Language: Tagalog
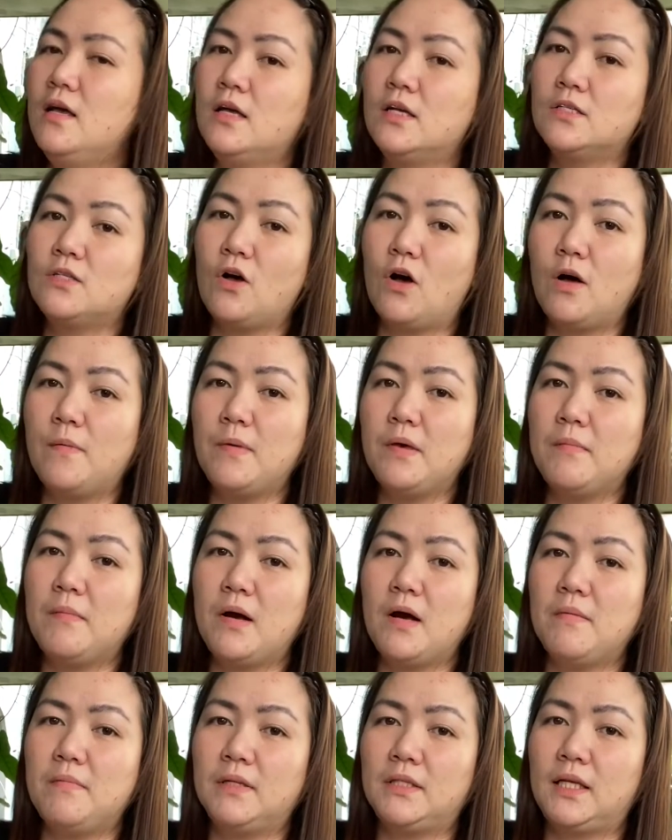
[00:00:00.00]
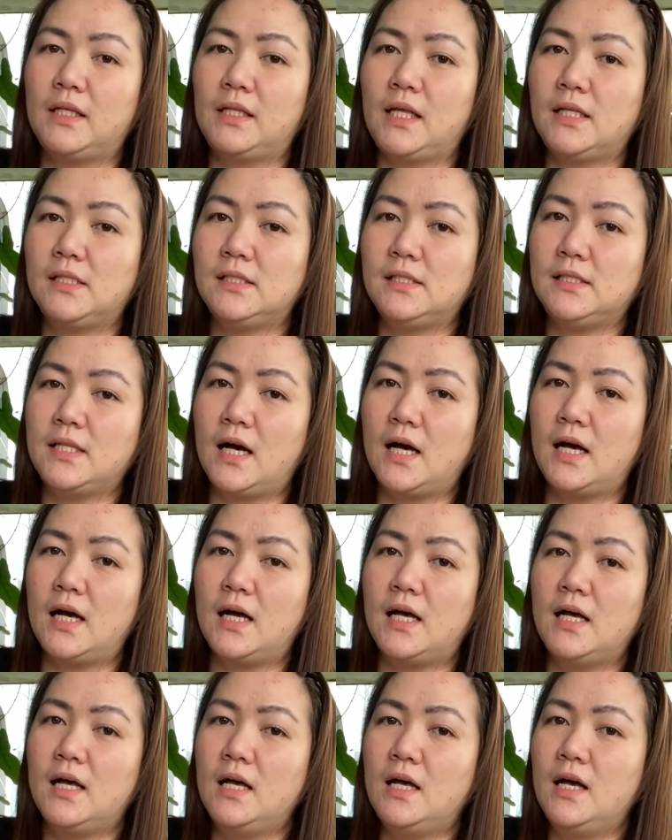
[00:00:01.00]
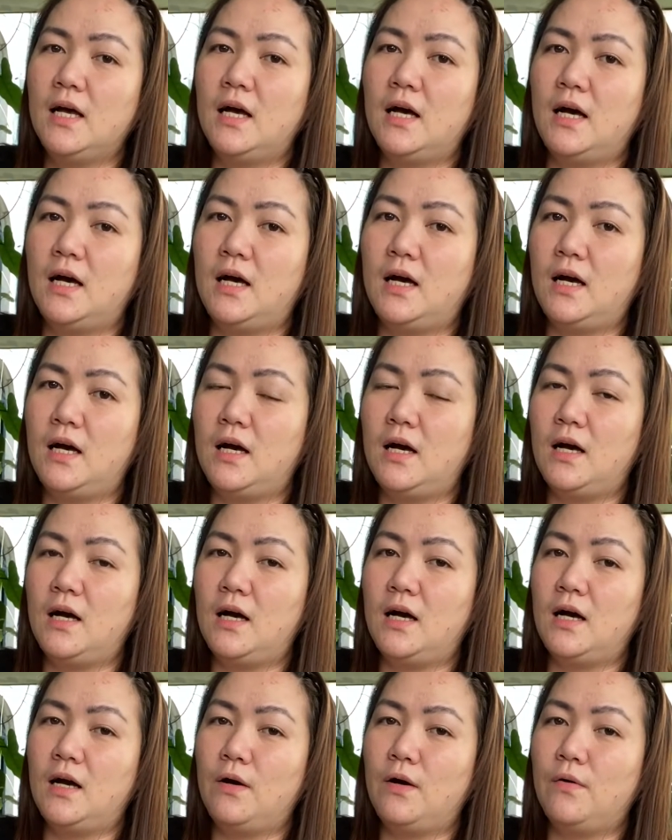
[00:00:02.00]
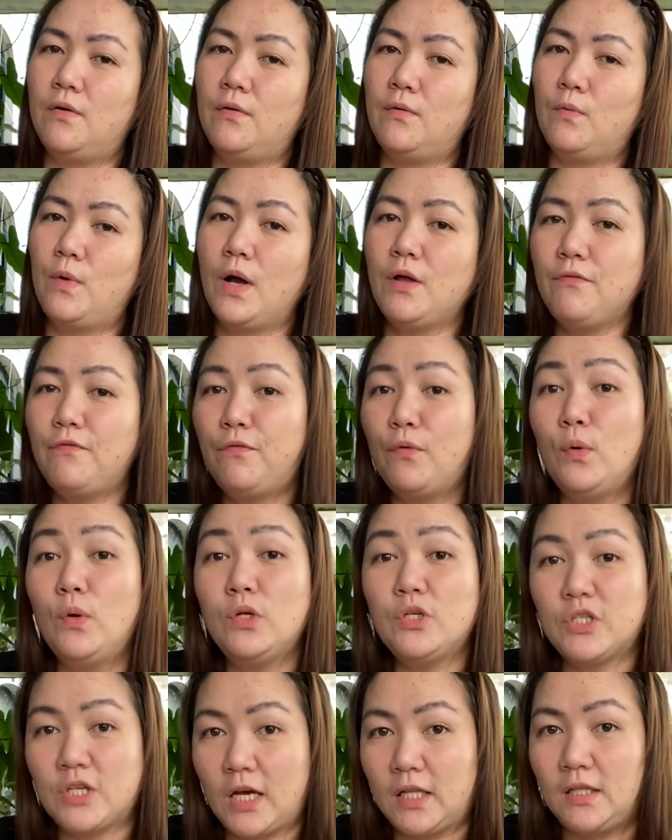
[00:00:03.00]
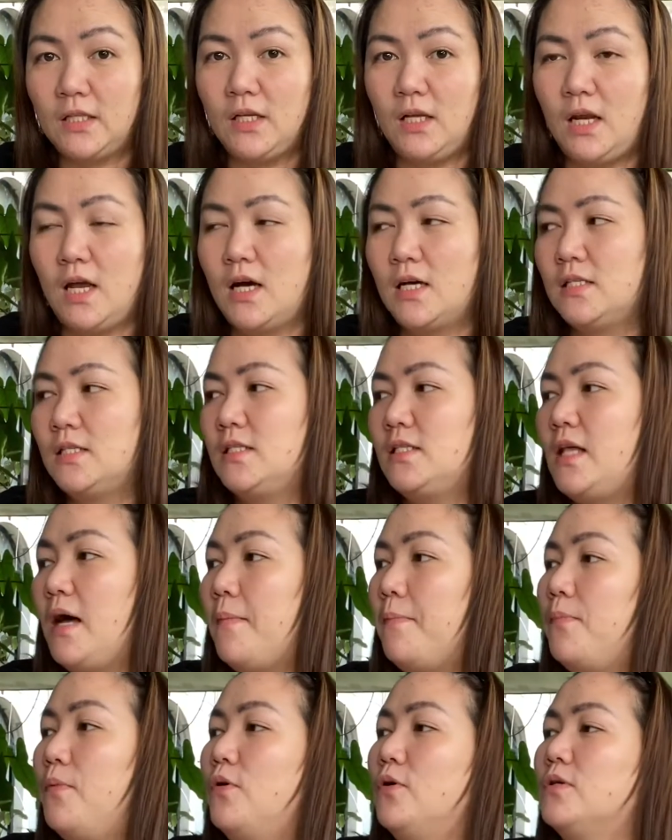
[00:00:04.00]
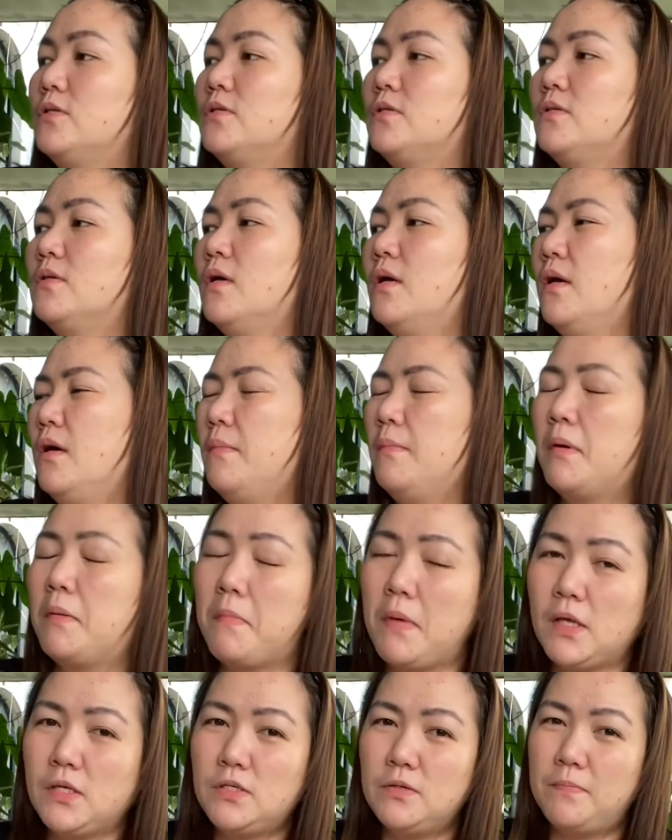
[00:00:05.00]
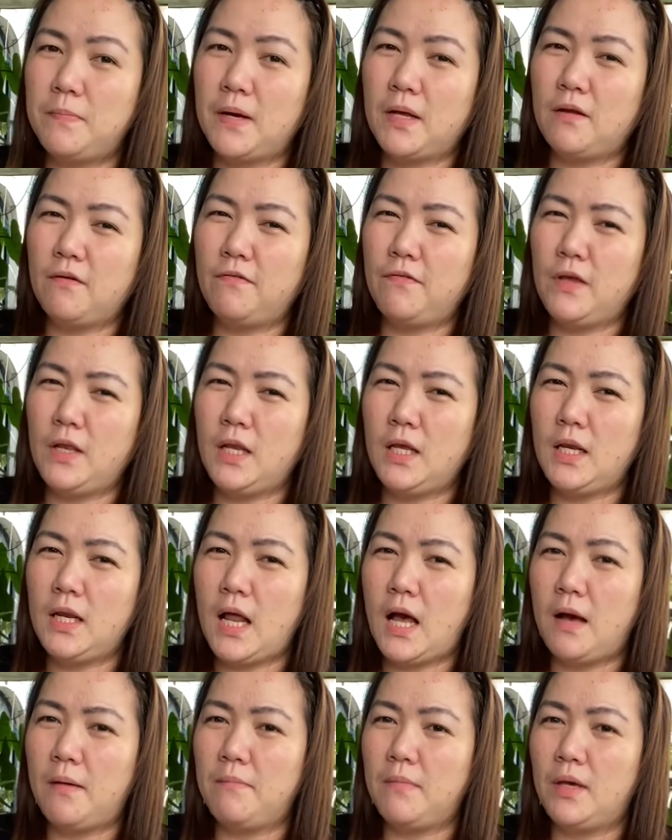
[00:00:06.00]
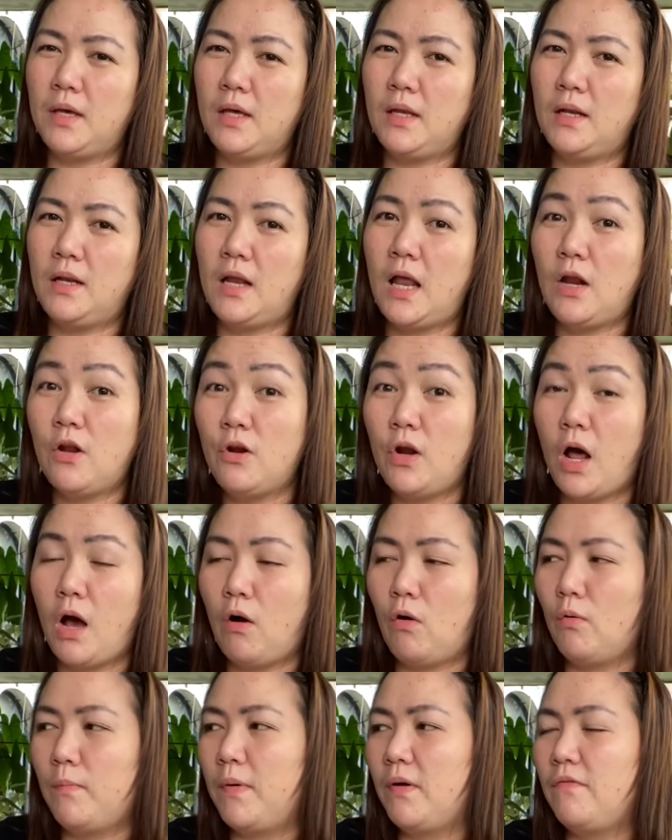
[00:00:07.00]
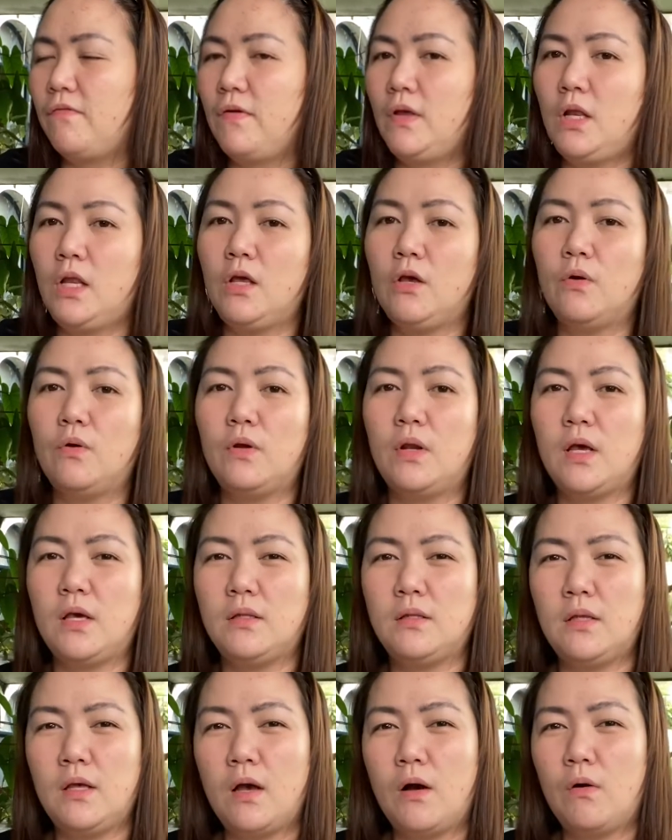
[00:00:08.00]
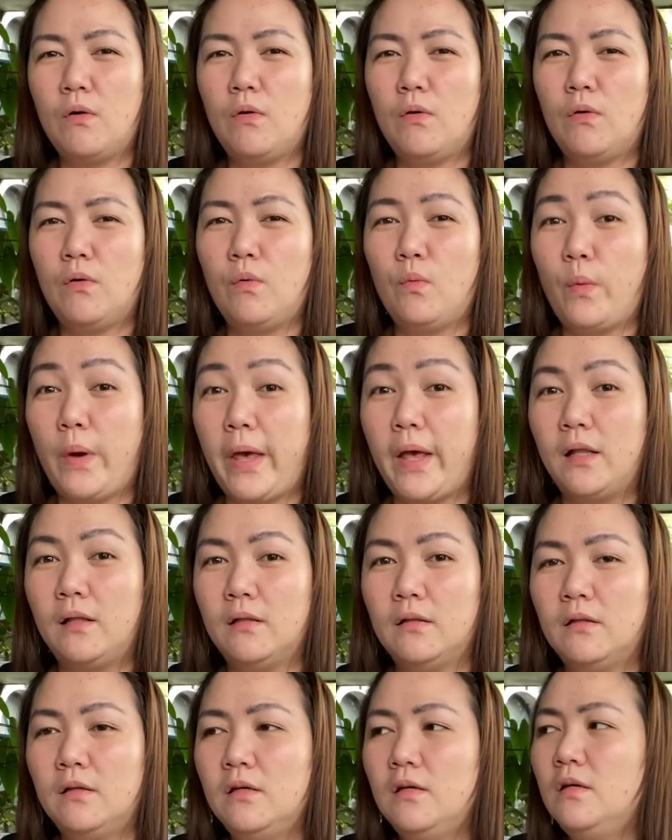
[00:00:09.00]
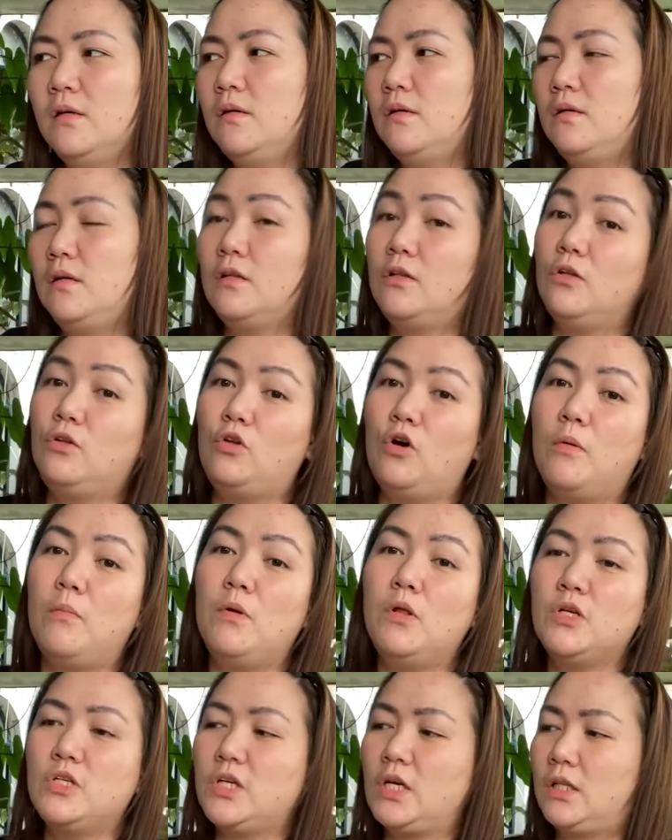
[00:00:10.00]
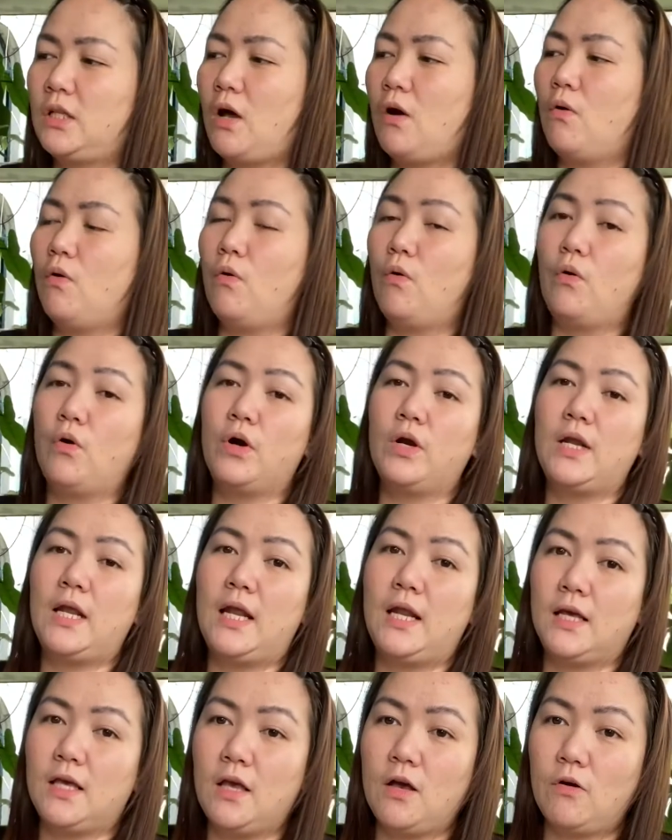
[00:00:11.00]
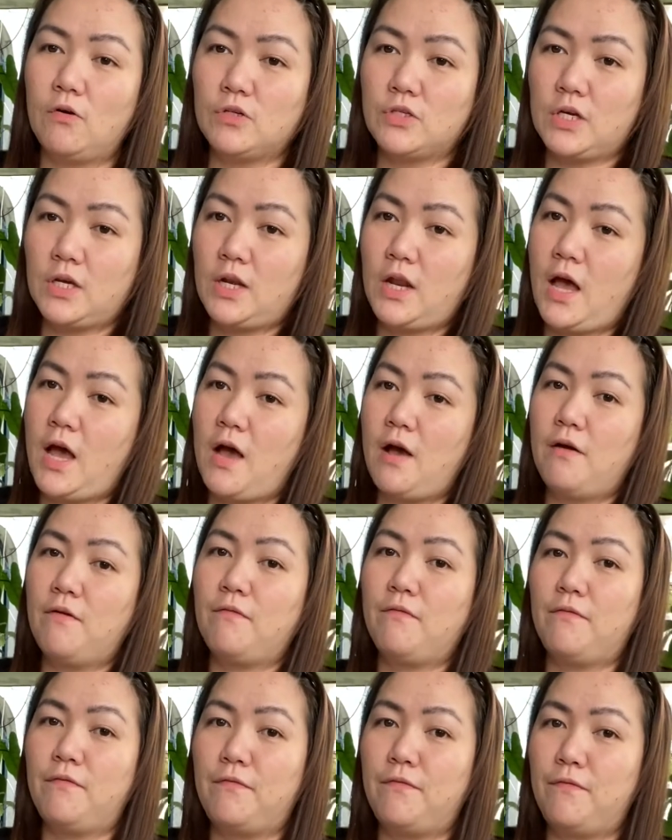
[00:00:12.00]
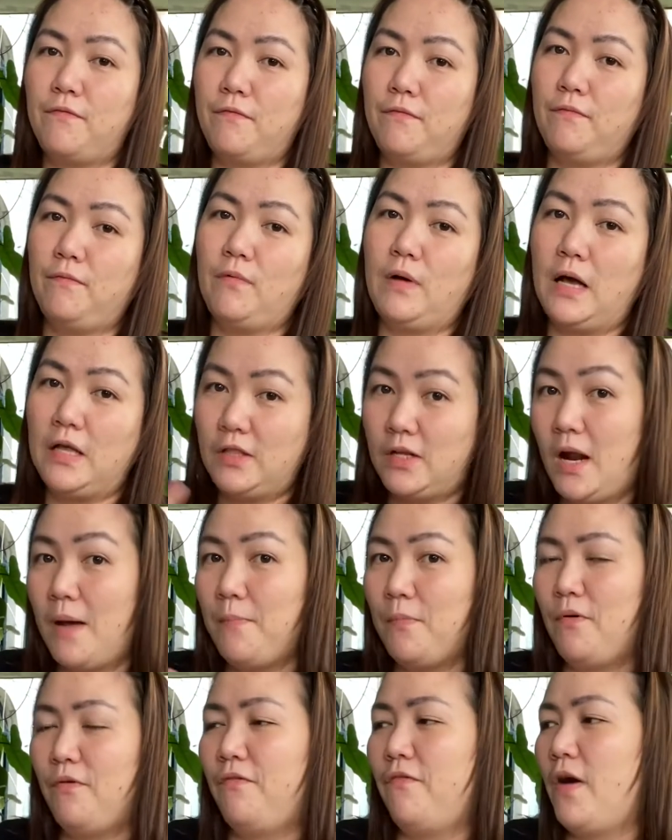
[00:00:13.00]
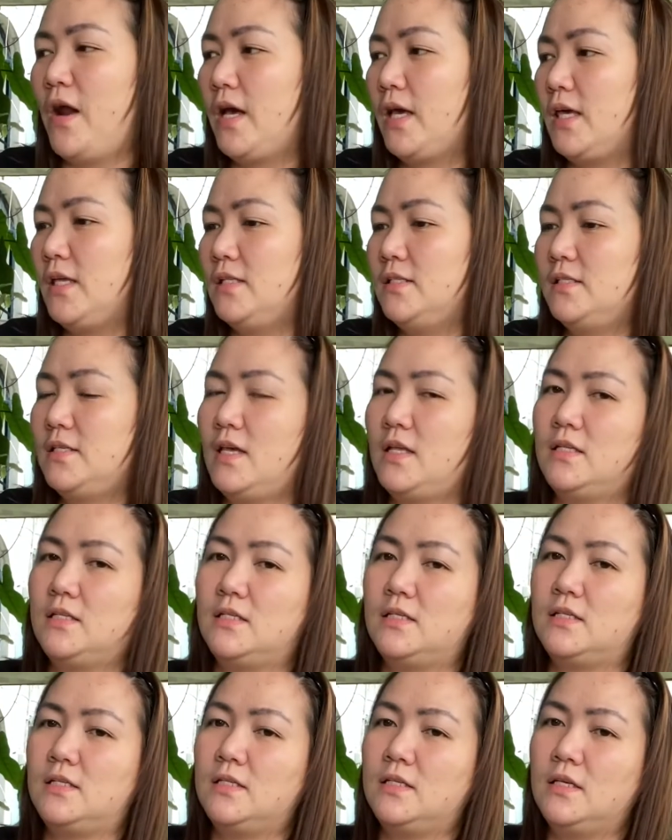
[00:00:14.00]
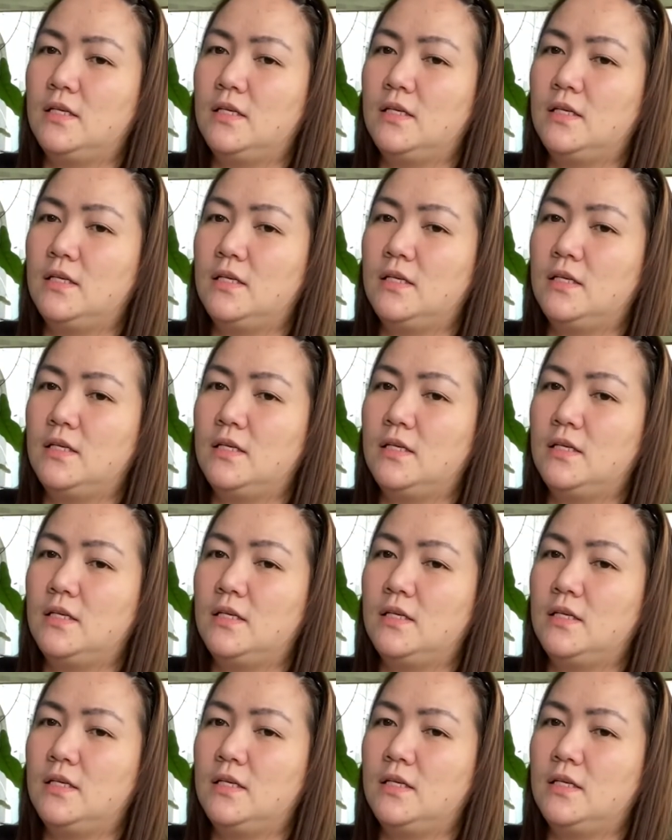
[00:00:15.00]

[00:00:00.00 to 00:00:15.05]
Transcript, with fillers: So, kaming mga matatanda, uh, one full shot glass, tapos, pag medyo parang feeling namin, lalo na ako, pag feeling ko na hindi ako well, nagdo-double shot ako or lalagyan ko siya ng a drop of frankincense.